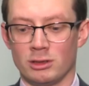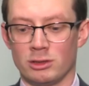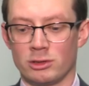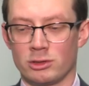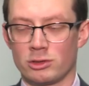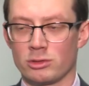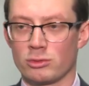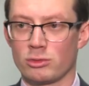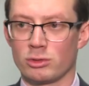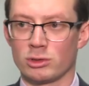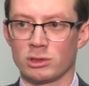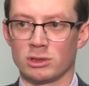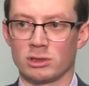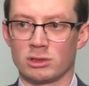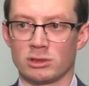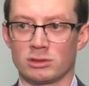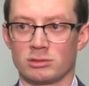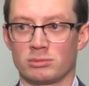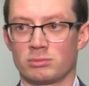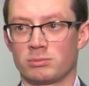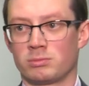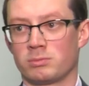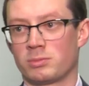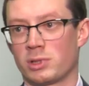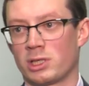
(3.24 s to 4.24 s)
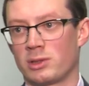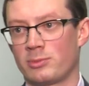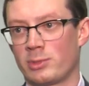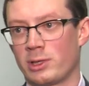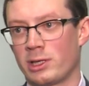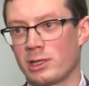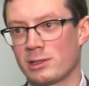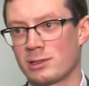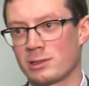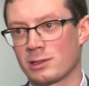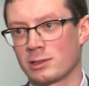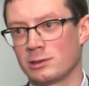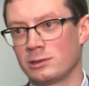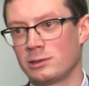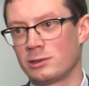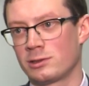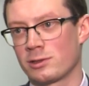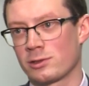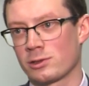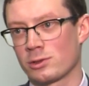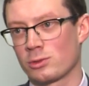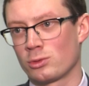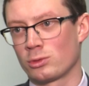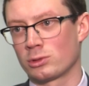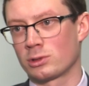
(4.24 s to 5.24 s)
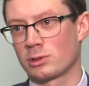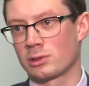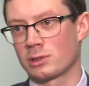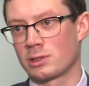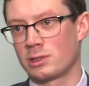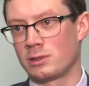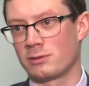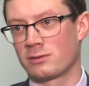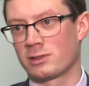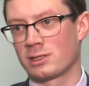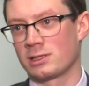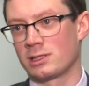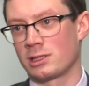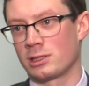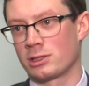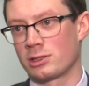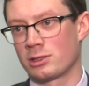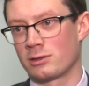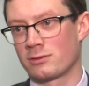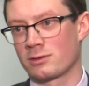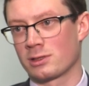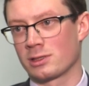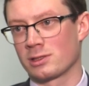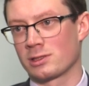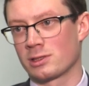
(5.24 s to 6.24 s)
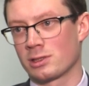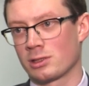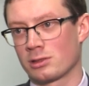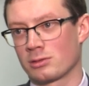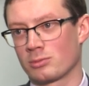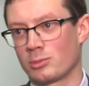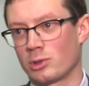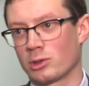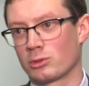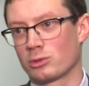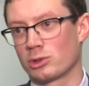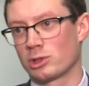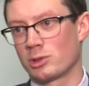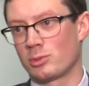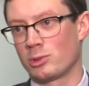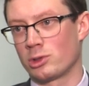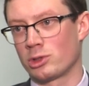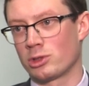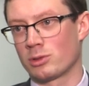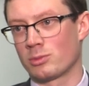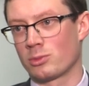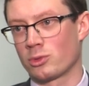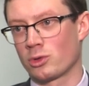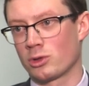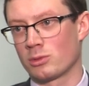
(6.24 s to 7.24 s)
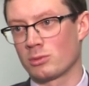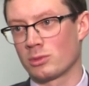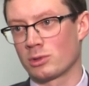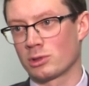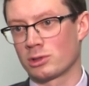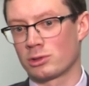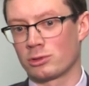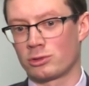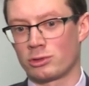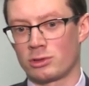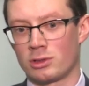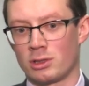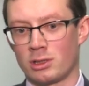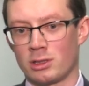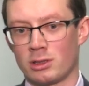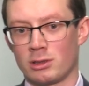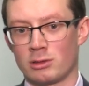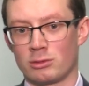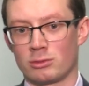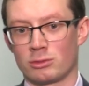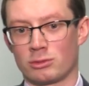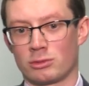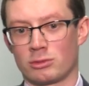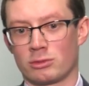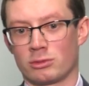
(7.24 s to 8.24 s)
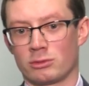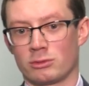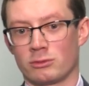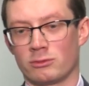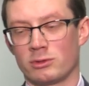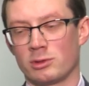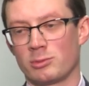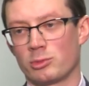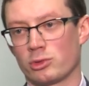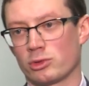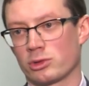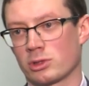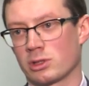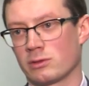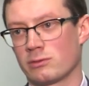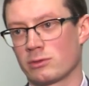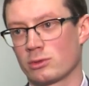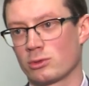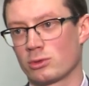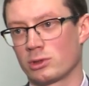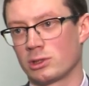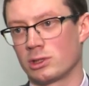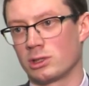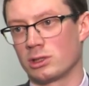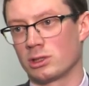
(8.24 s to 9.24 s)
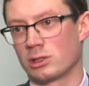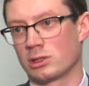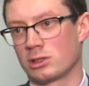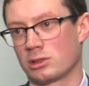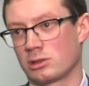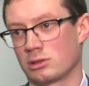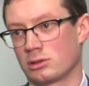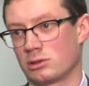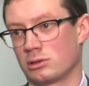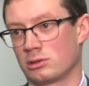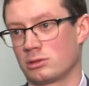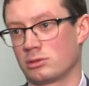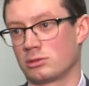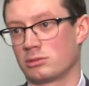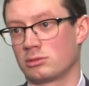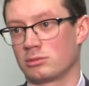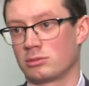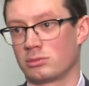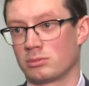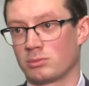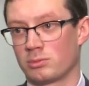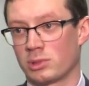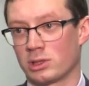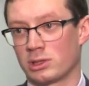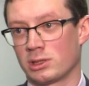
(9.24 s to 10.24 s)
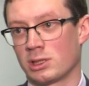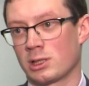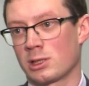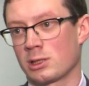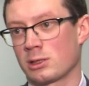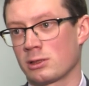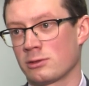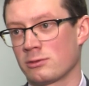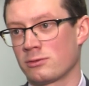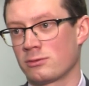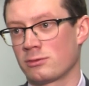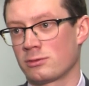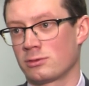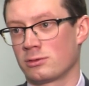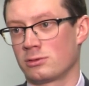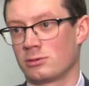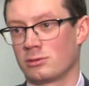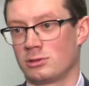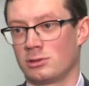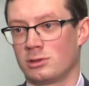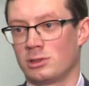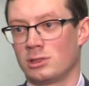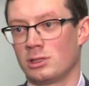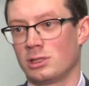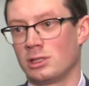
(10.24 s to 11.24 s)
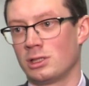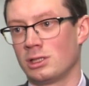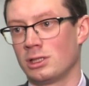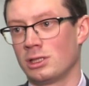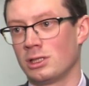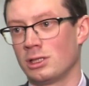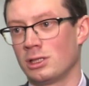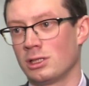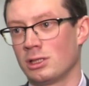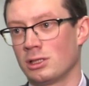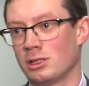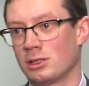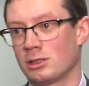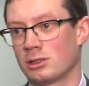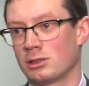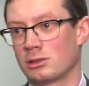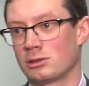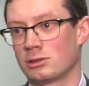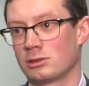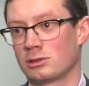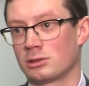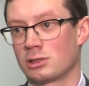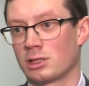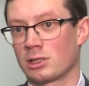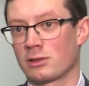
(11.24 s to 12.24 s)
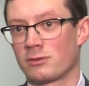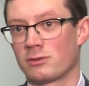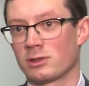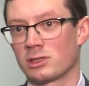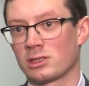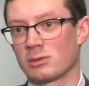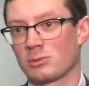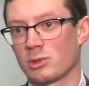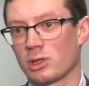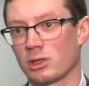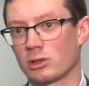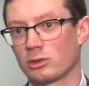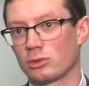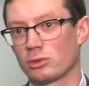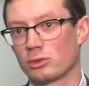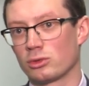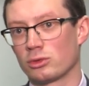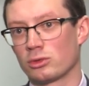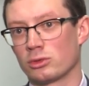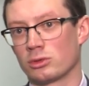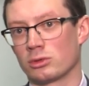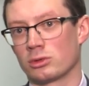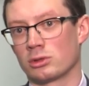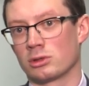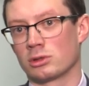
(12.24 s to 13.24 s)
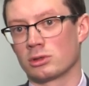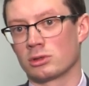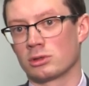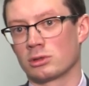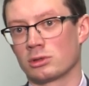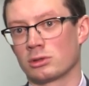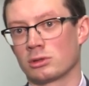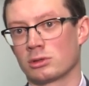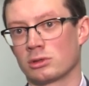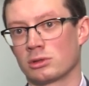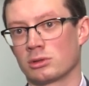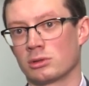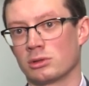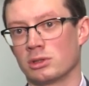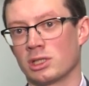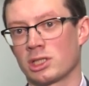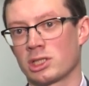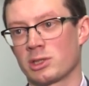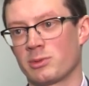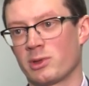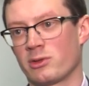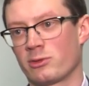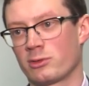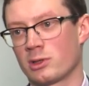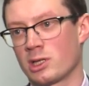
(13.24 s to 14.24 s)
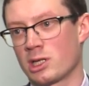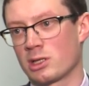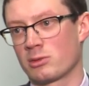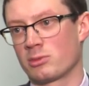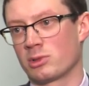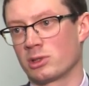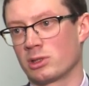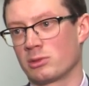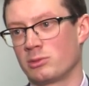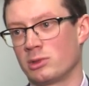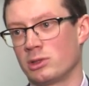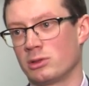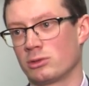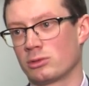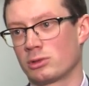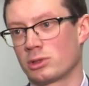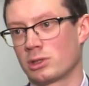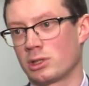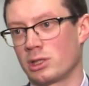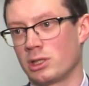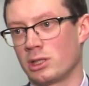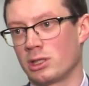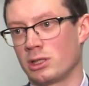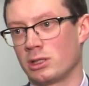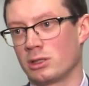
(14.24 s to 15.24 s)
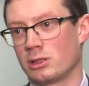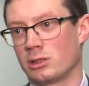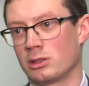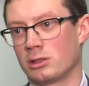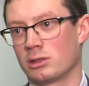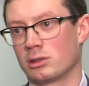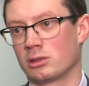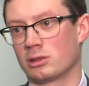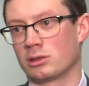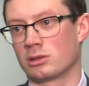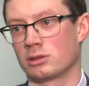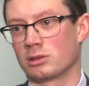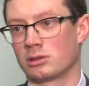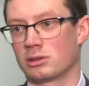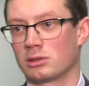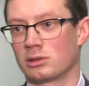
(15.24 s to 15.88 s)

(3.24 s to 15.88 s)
Ежегодно предприятия кондитерской отрасли, входящие в концерн Белгоспищепрома, осуществляют выпуск новогодних э, подарков. Э, так, в этом году э, нашими флагманами индустрии,